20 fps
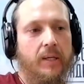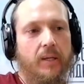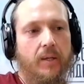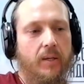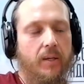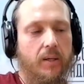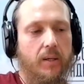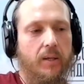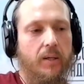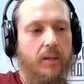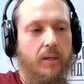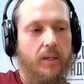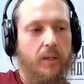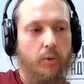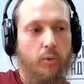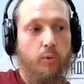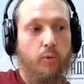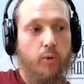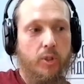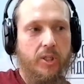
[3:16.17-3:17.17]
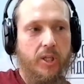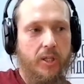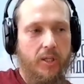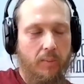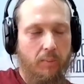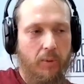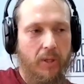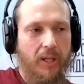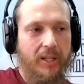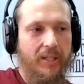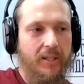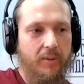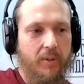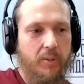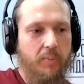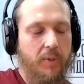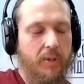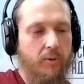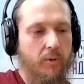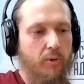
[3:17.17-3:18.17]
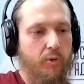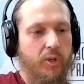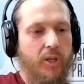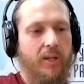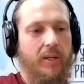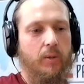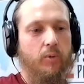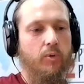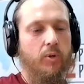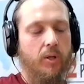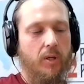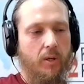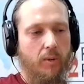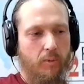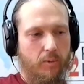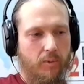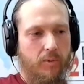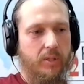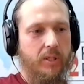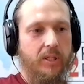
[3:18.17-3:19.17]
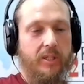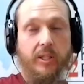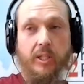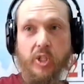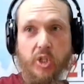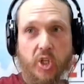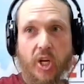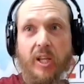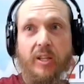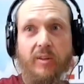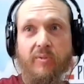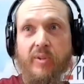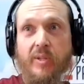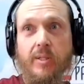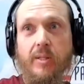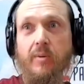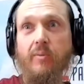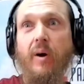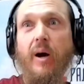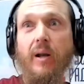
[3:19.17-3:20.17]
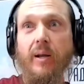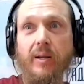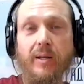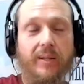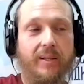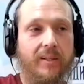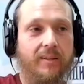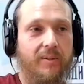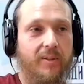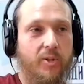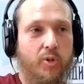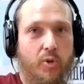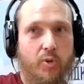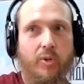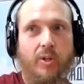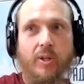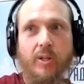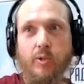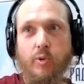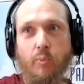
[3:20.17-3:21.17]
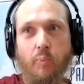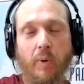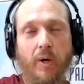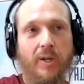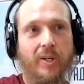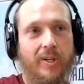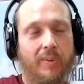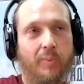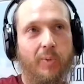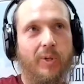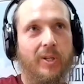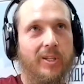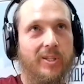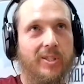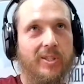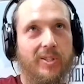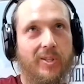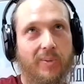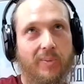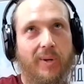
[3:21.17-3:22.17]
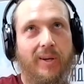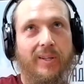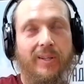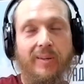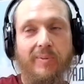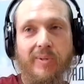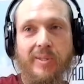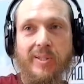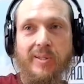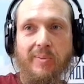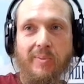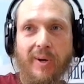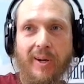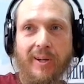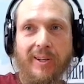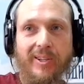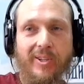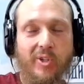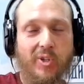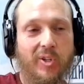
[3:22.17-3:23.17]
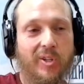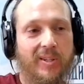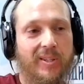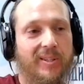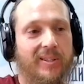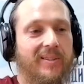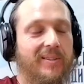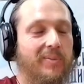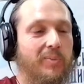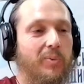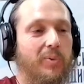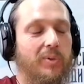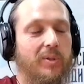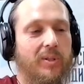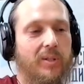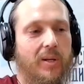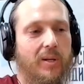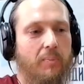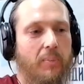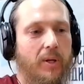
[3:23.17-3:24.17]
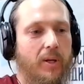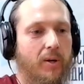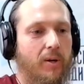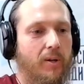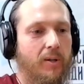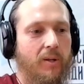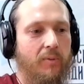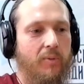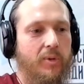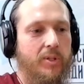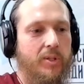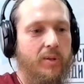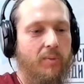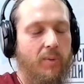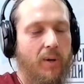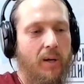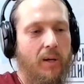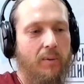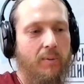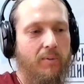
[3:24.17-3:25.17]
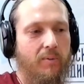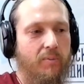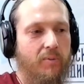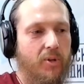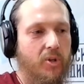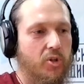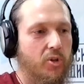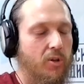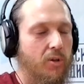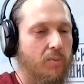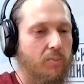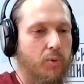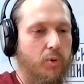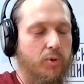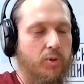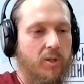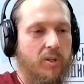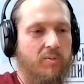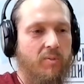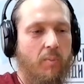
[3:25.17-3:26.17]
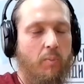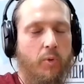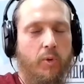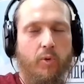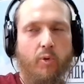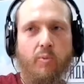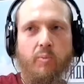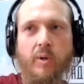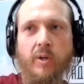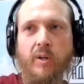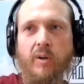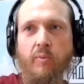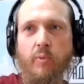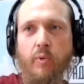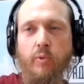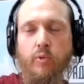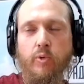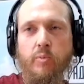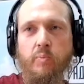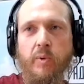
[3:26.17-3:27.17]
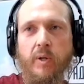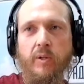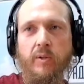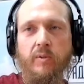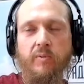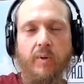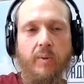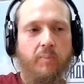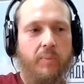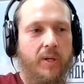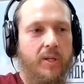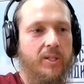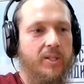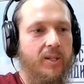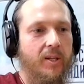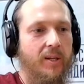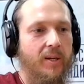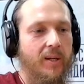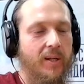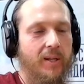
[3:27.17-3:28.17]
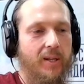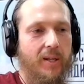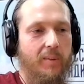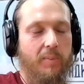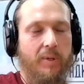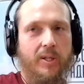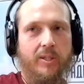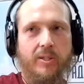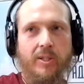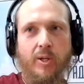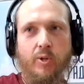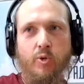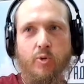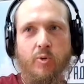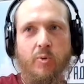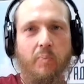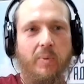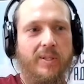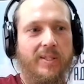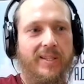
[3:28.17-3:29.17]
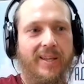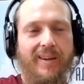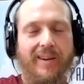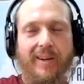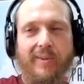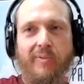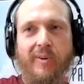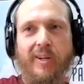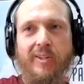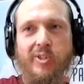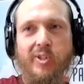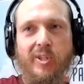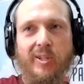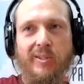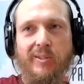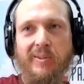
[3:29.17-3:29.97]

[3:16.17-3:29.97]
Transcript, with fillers: А, и он, кстати, был один из первых людей, который говорил, езжай на фестивале. Что ты, говорит, тут по Крыму ездишь, давай на фестивале езжай. Вот. И я поехал на фестиваль, вышел просто к свободному микрофону, спел две песни, и меня сразу же поставили в концерт.